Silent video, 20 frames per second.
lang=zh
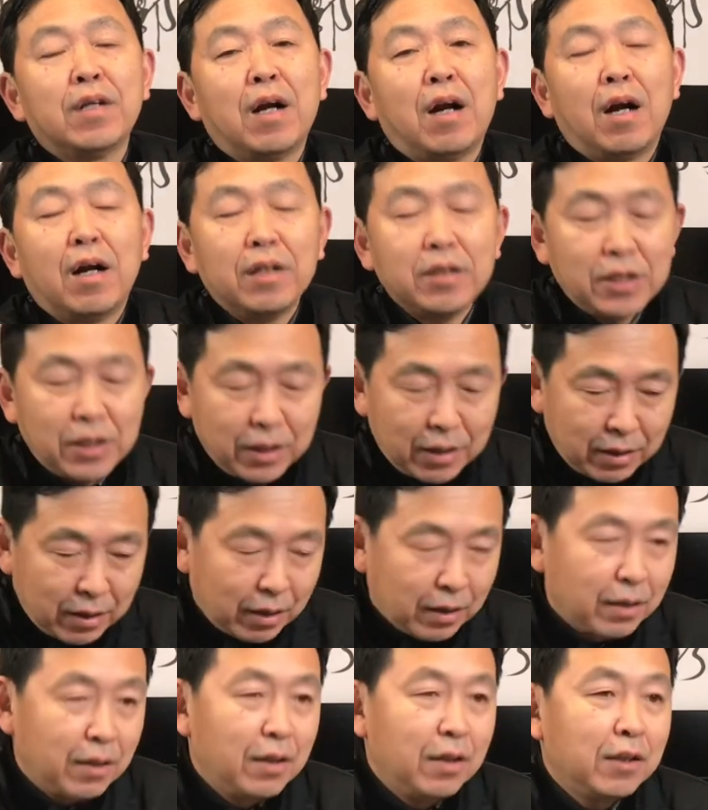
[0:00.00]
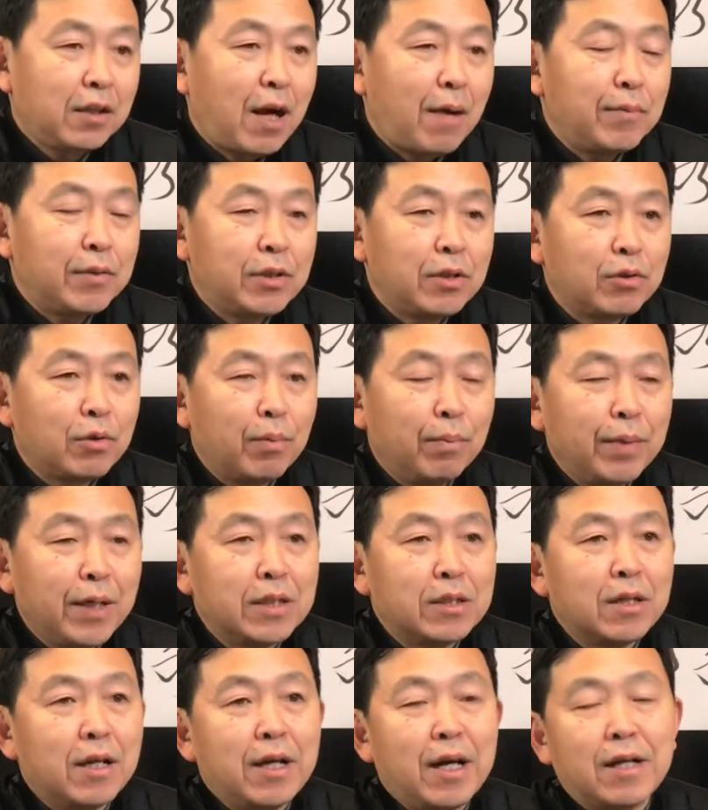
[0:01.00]
而且呢，他们这种昧
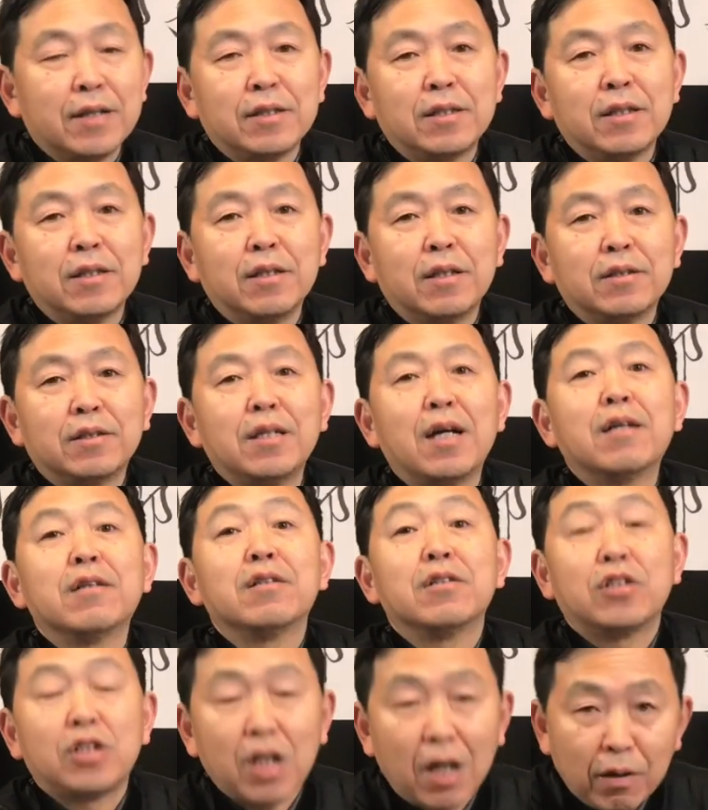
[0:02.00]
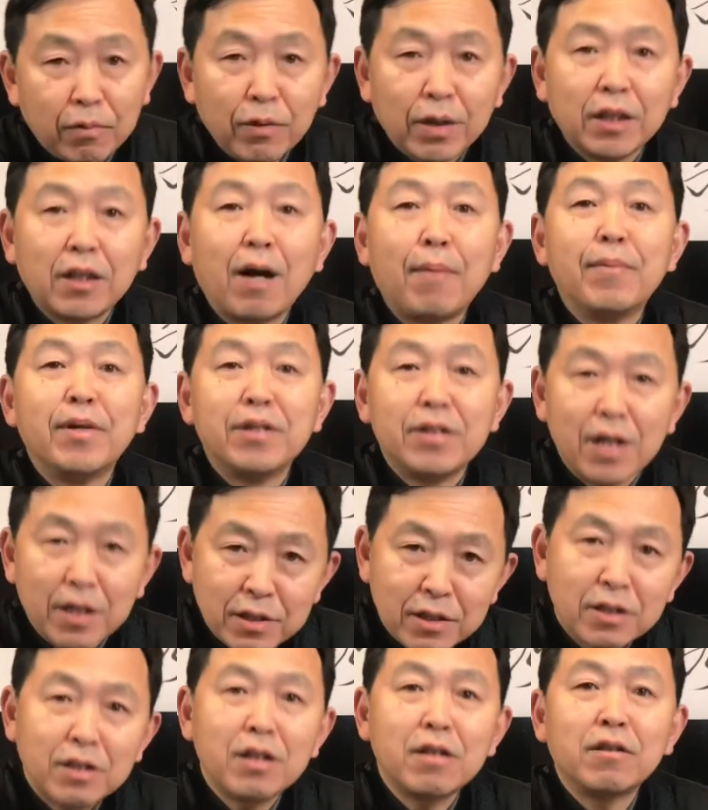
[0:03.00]
着良心呢，将成为他们
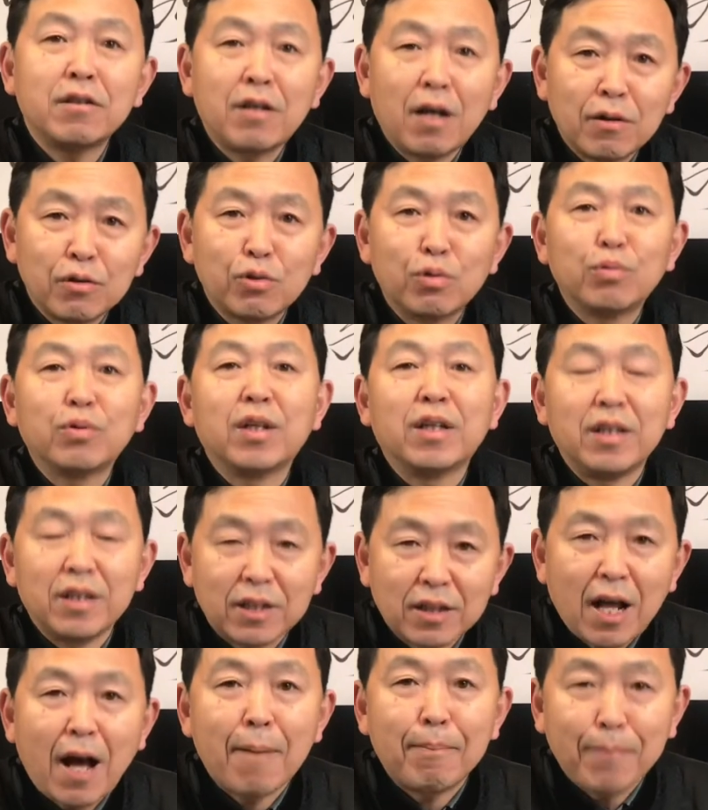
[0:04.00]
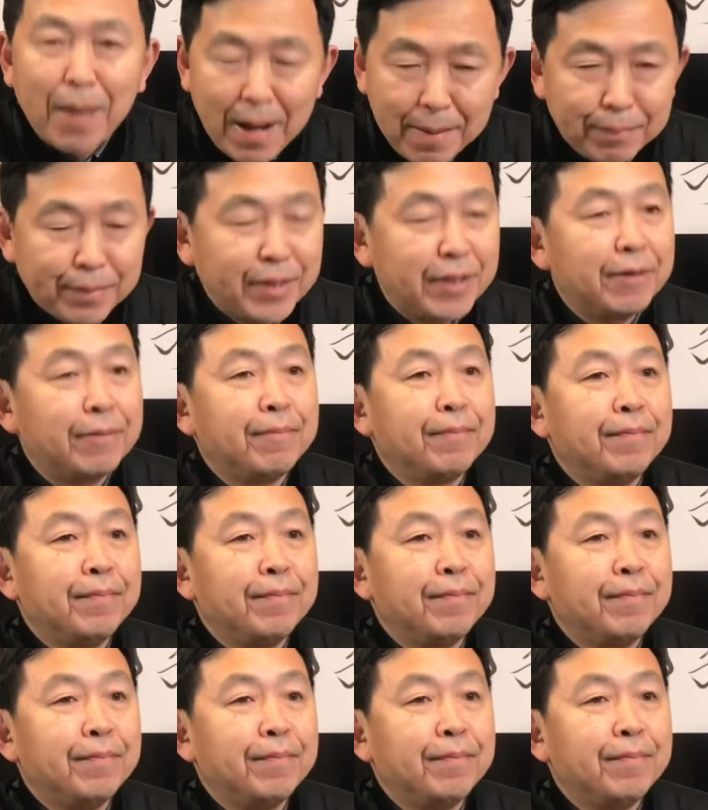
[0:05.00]
人生当中的一大败笔。